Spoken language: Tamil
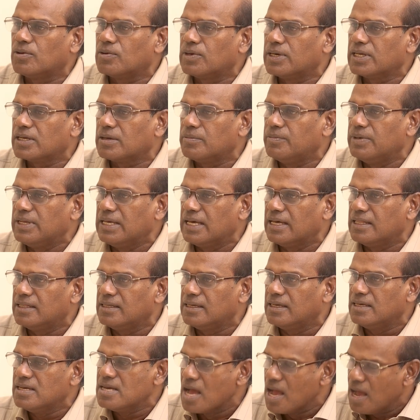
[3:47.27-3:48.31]
தோப்பிடிக்க
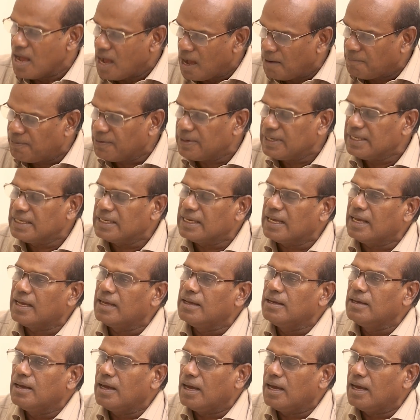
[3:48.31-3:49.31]
முடியாது அப்போ நீங்கள்